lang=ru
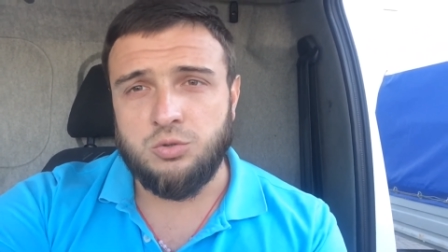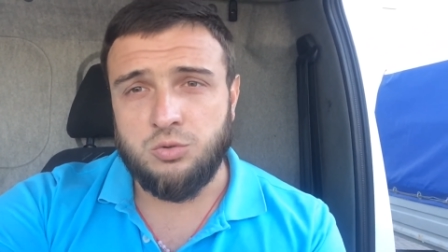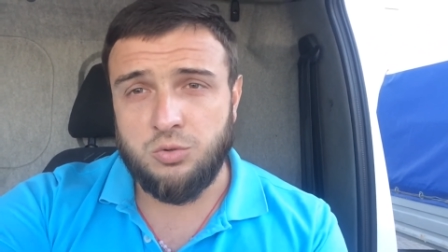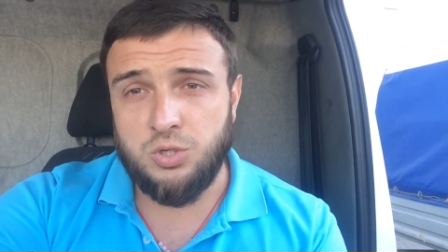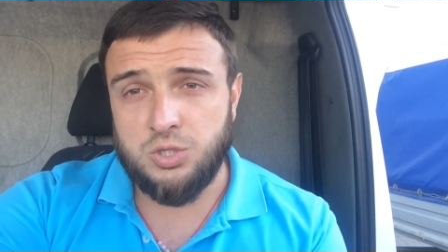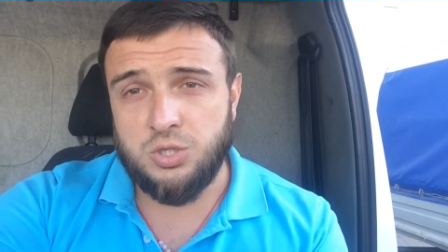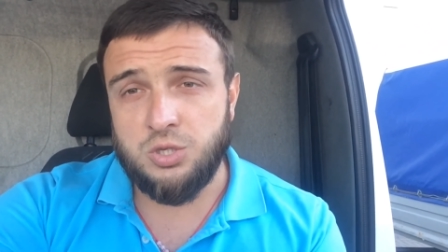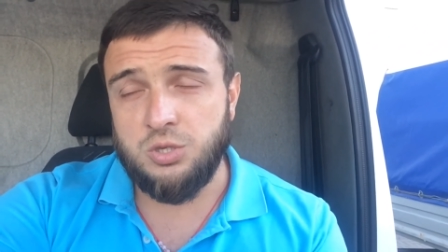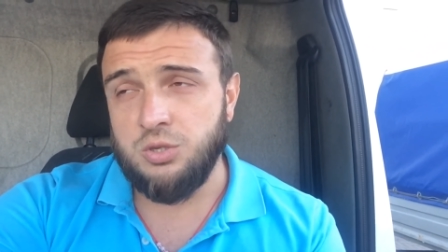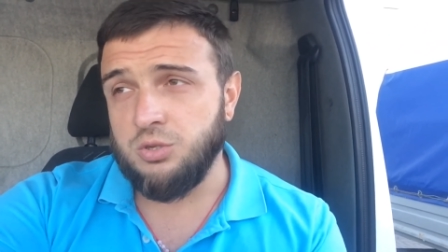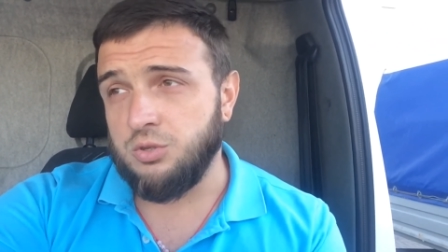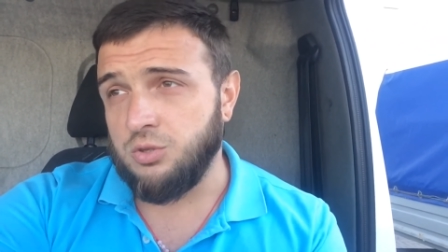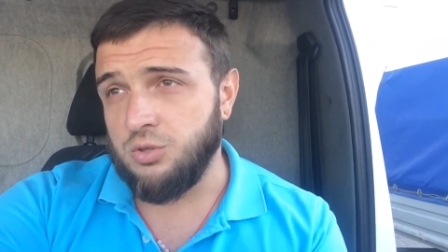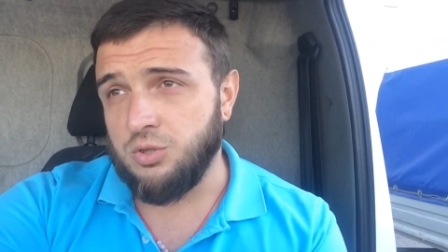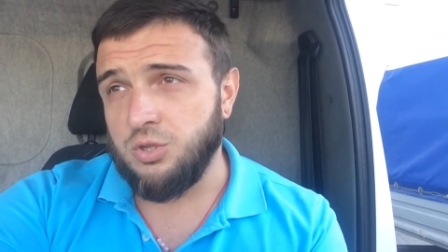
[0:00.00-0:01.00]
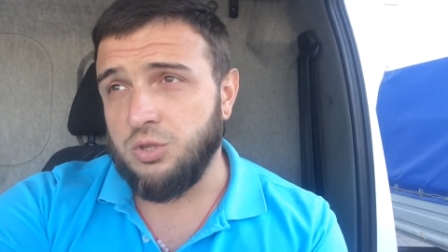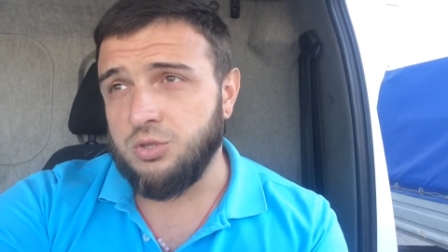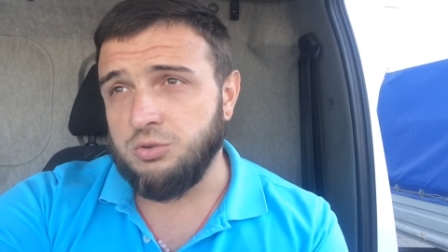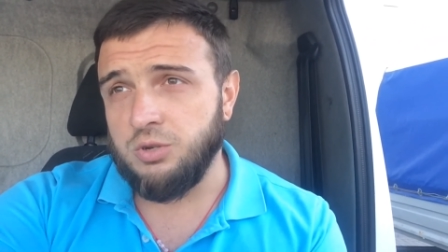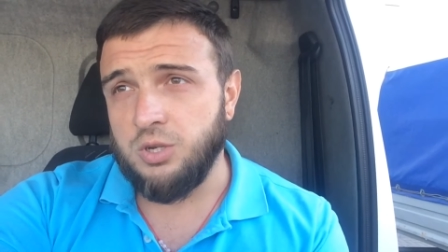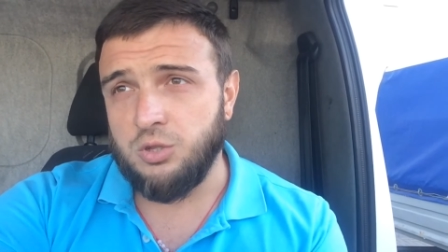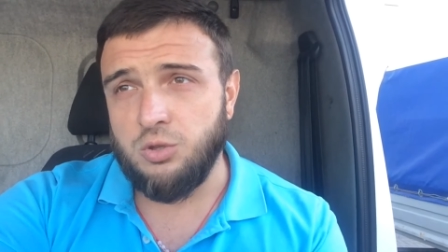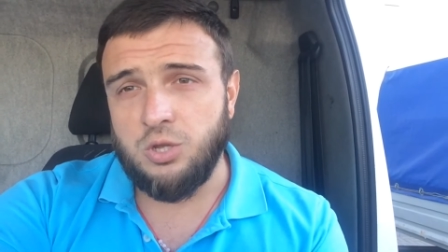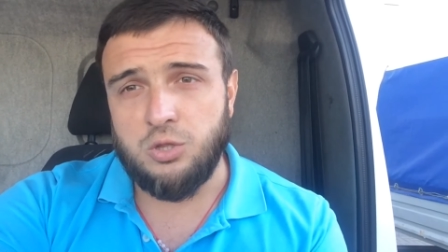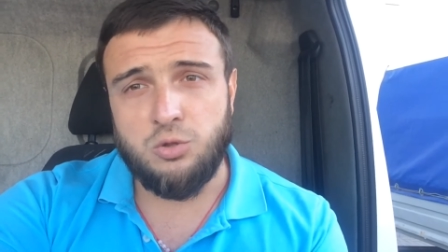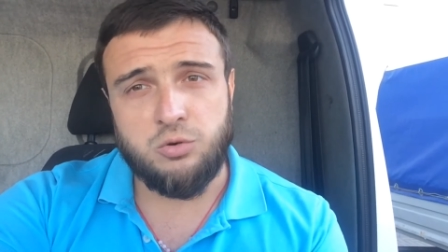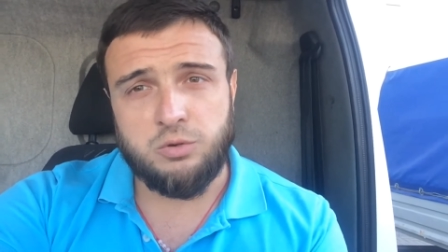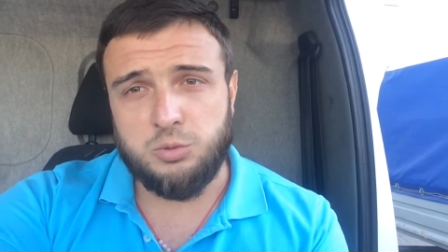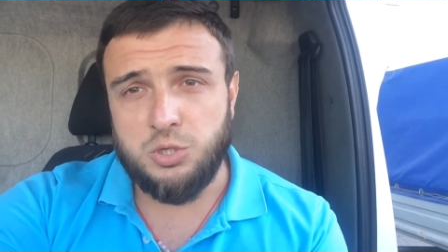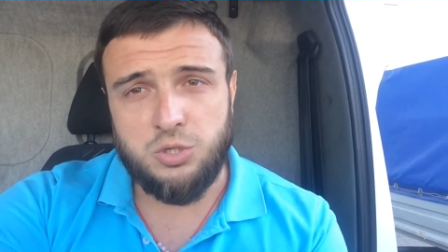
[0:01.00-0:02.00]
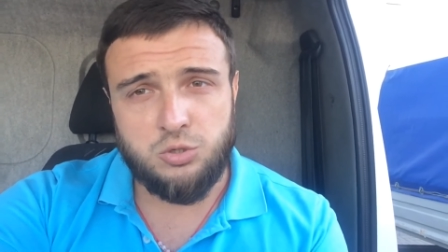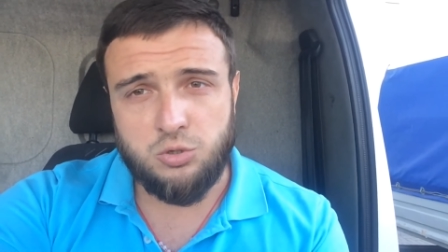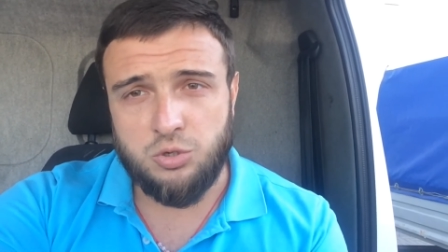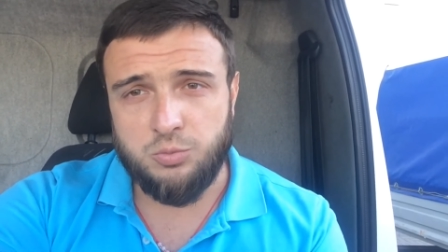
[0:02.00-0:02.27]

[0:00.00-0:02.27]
Но если ты человек, который вообще ничего